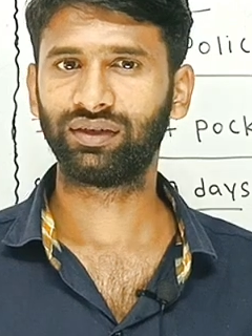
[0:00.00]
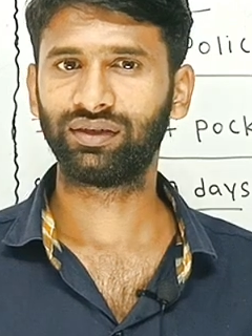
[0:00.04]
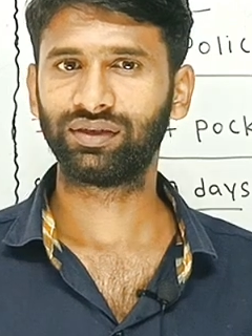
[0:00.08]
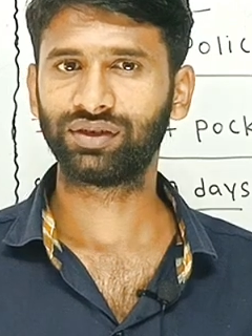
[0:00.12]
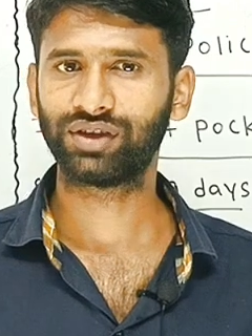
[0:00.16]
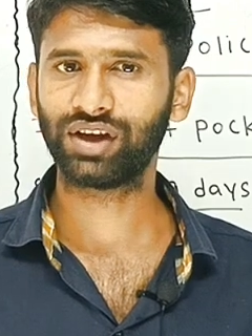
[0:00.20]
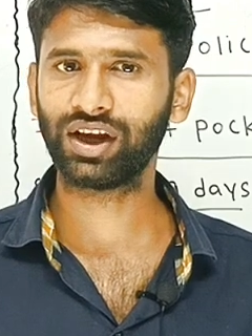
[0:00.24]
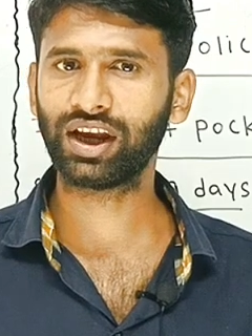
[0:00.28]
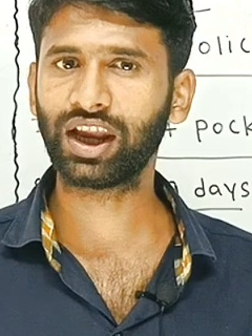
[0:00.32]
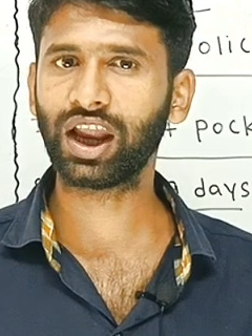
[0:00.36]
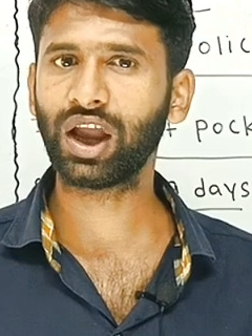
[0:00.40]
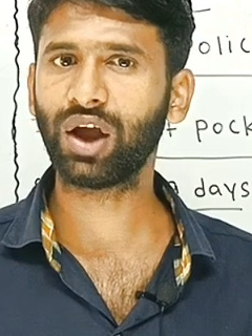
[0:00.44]

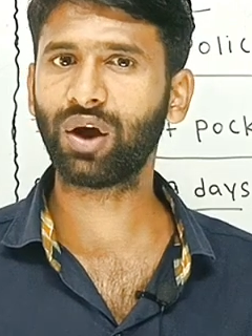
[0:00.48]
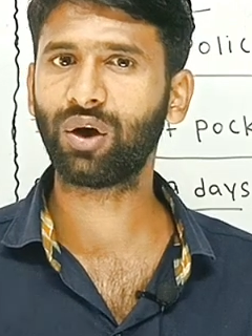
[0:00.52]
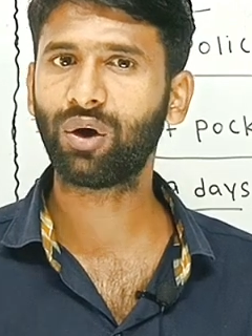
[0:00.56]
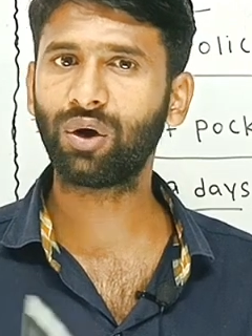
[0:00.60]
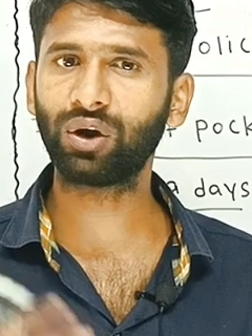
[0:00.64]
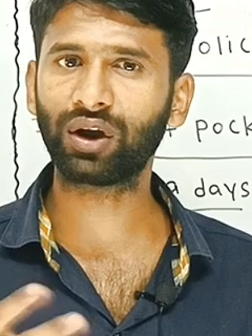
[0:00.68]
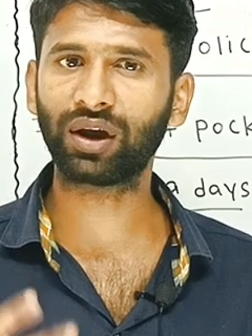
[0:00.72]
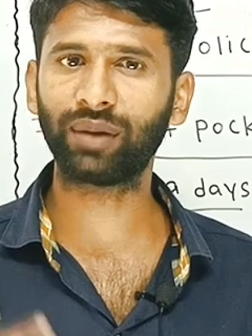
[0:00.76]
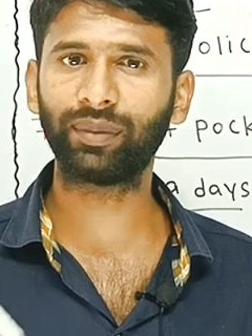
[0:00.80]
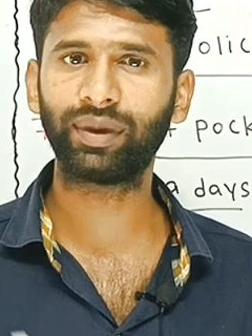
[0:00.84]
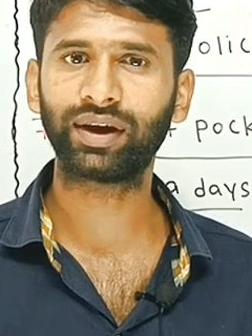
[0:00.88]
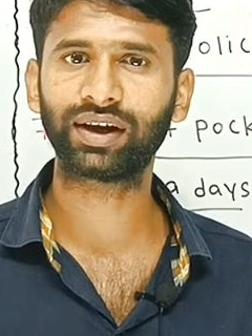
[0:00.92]
ठीक है और
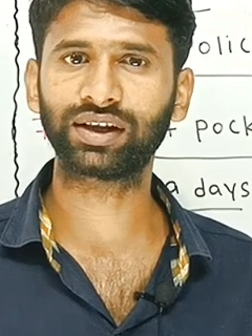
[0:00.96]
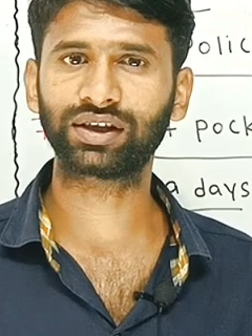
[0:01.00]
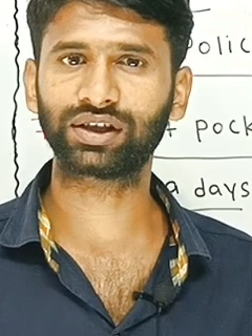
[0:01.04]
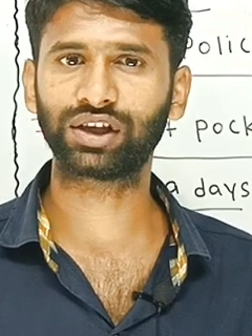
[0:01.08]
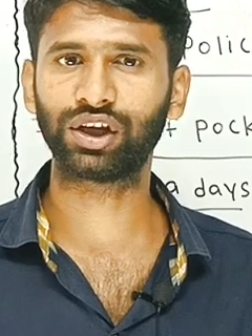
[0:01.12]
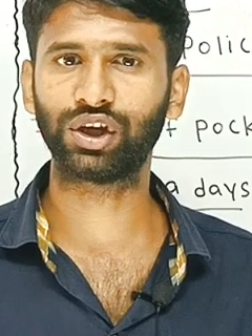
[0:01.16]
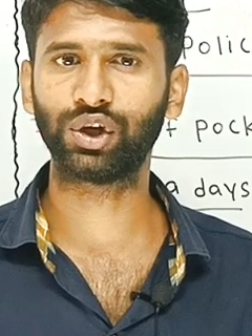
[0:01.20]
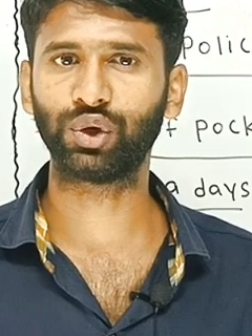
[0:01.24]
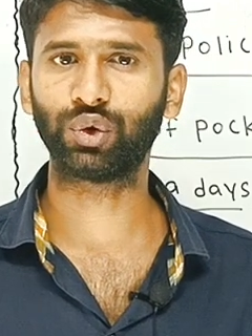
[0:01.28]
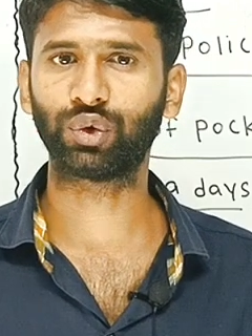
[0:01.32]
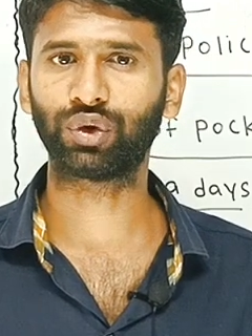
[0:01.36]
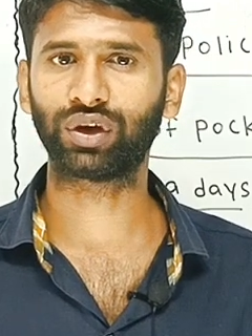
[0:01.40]
हमारा
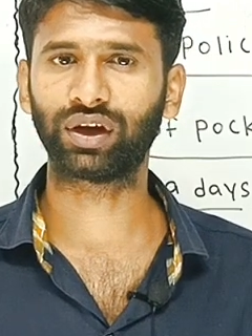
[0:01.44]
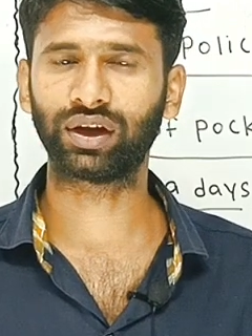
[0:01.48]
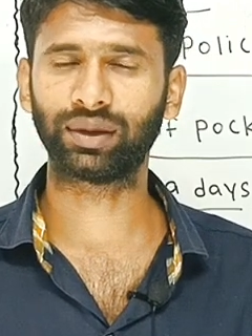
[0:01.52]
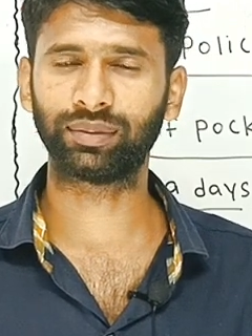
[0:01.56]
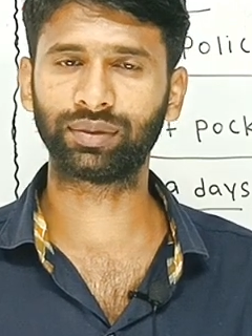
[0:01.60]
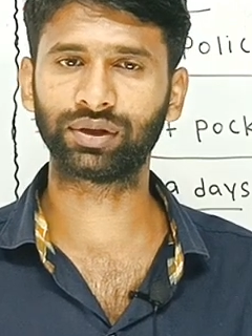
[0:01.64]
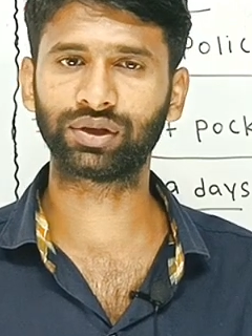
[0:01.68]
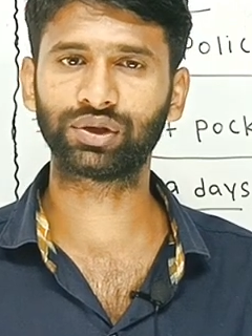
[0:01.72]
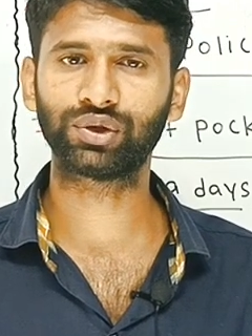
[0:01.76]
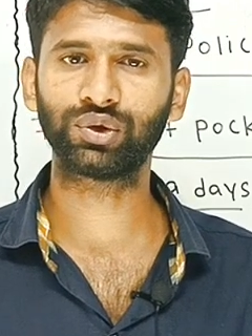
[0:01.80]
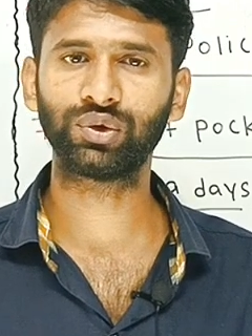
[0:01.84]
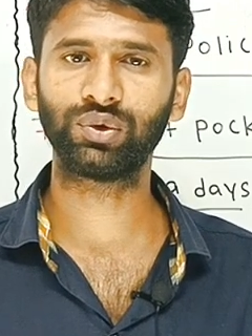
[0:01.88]
सहयोग करें
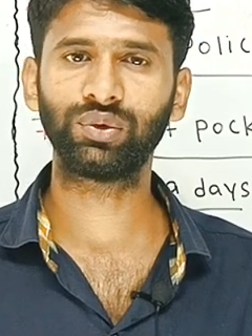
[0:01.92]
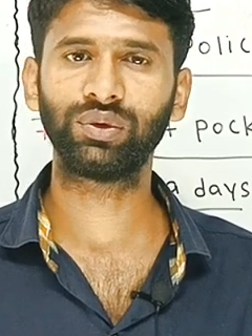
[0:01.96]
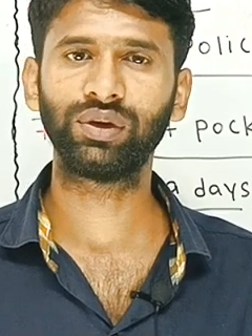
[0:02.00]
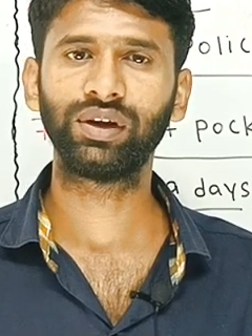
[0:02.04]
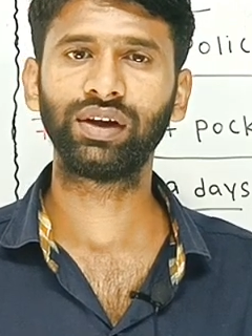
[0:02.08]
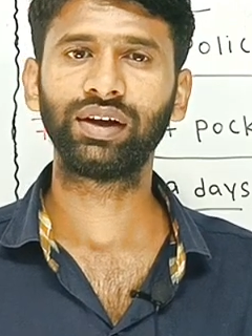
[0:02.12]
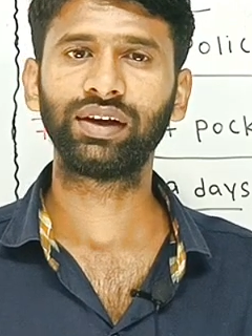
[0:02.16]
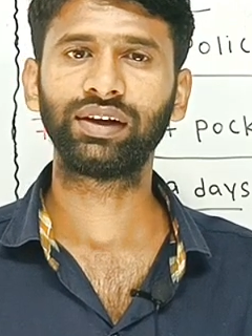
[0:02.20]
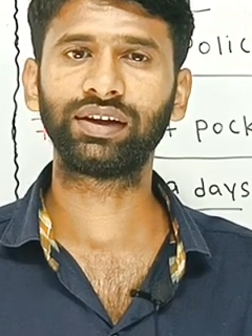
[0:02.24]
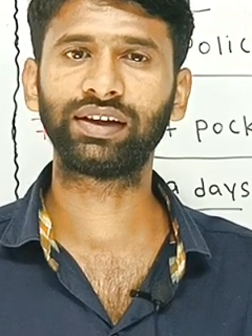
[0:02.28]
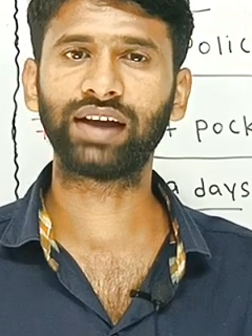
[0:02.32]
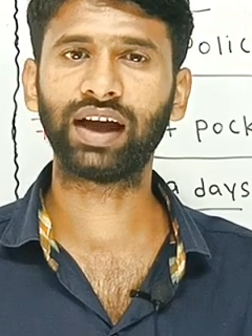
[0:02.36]
बच्चों
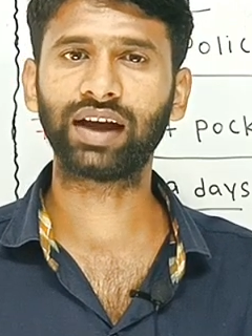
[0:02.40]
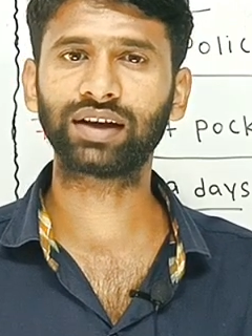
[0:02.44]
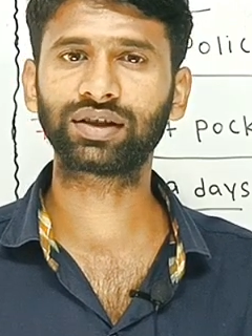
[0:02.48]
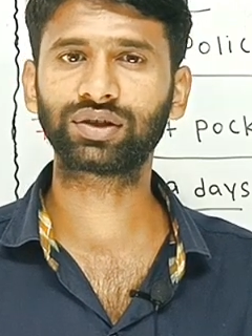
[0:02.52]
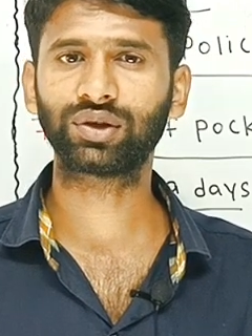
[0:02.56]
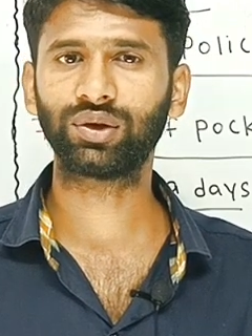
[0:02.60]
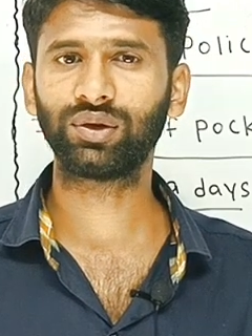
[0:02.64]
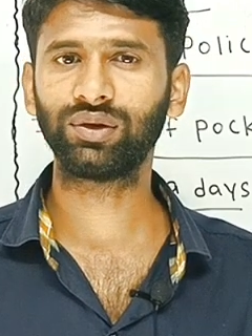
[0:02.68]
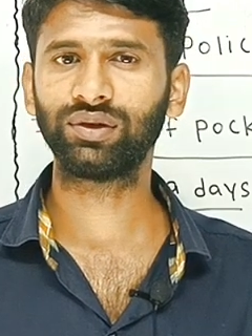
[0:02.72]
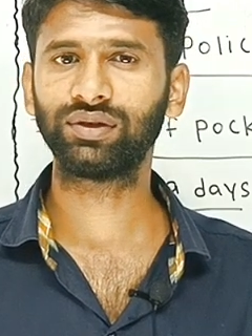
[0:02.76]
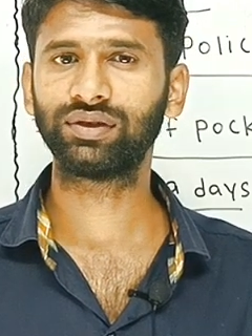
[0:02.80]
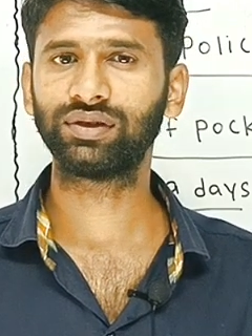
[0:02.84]
डैट्स
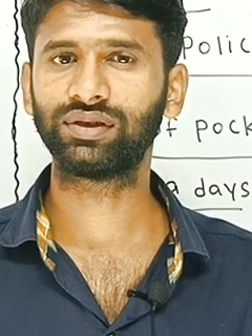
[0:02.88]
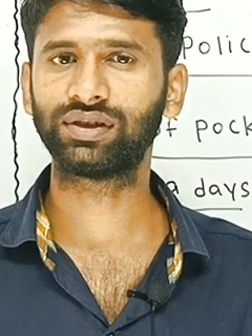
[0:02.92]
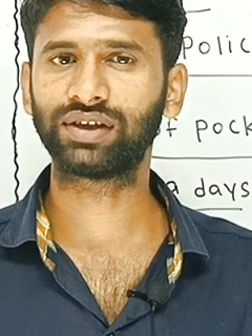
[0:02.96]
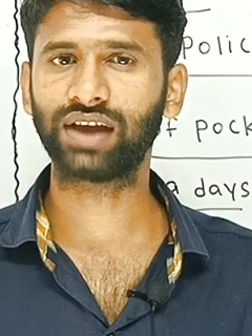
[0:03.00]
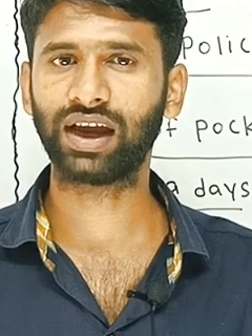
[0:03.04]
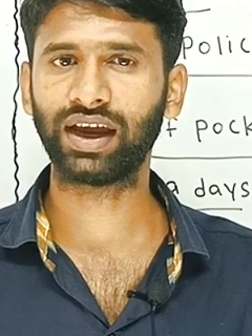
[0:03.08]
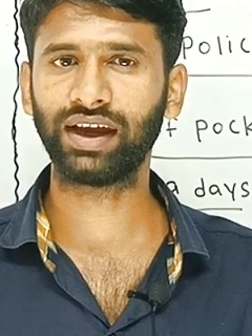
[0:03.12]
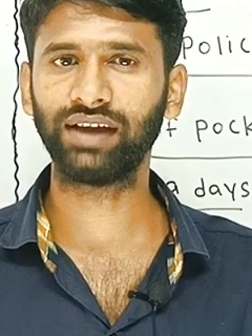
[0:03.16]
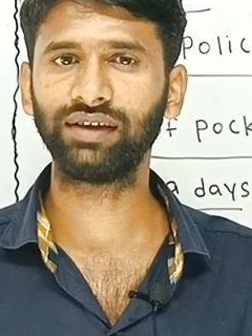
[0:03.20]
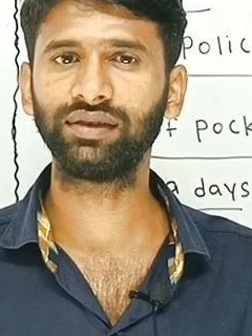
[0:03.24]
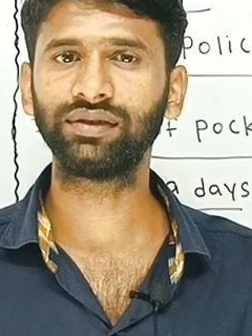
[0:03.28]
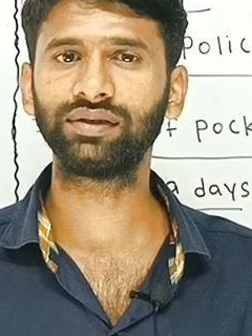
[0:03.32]
ऑल जय
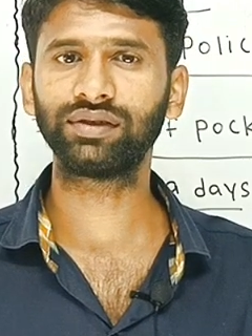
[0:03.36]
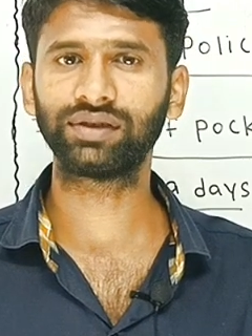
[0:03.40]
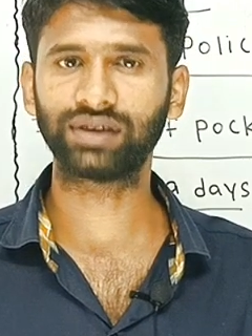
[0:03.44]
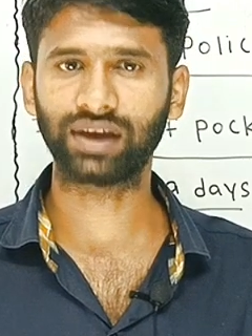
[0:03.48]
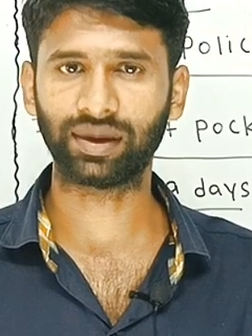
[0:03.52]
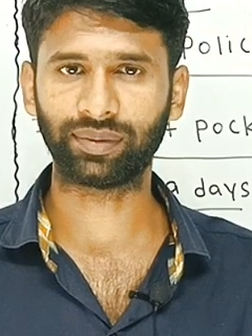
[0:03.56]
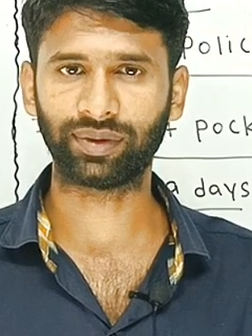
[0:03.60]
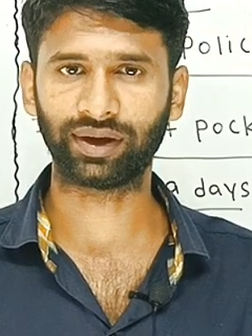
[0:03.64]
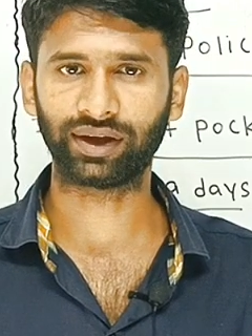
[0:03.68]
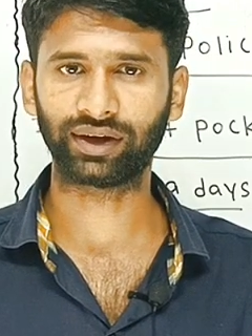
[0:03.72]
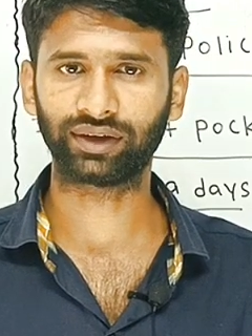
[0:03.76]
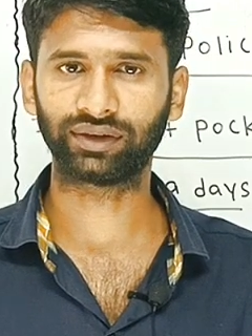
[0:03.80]
हिंद जय
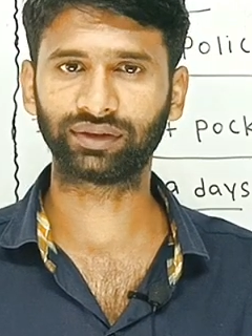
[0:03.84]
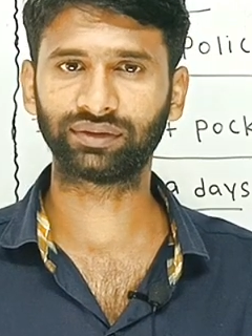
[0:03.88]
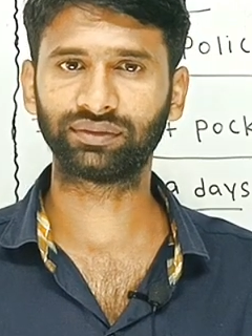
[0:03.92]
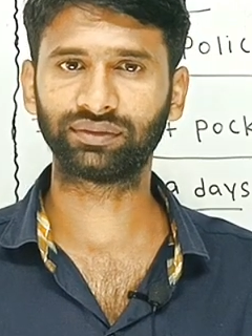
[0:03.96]
भारत